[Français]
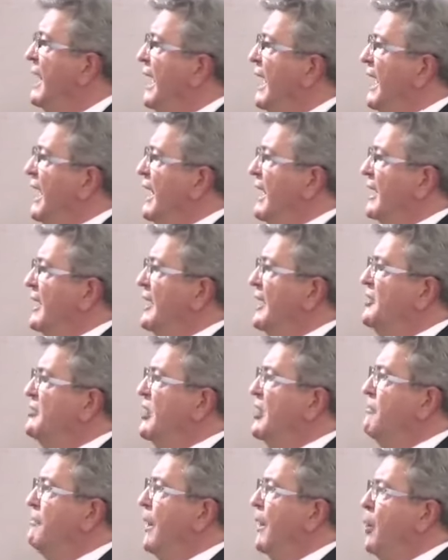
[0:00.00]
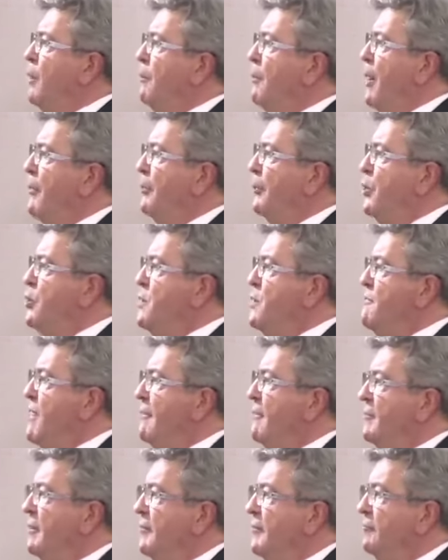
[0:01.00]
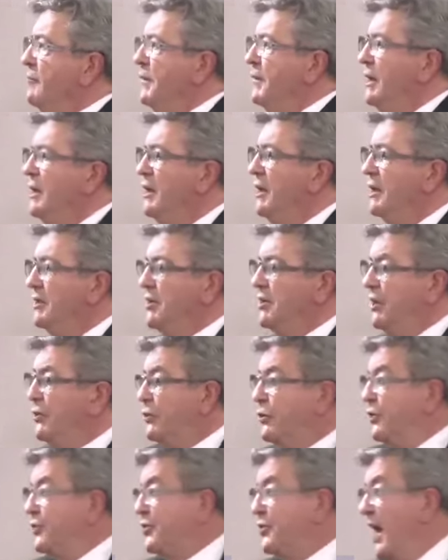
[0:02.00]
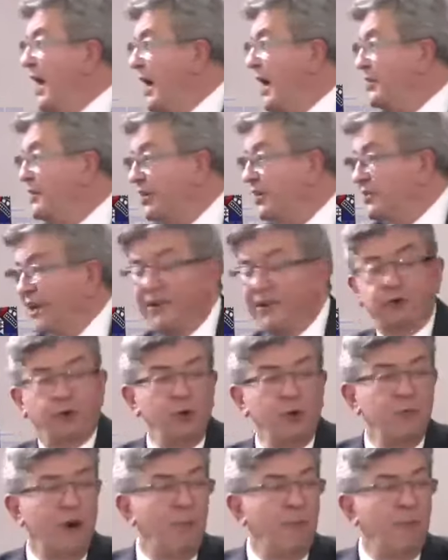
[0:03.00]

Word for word: elle est réalisée par le peuple lui-même, qui se sert des instruments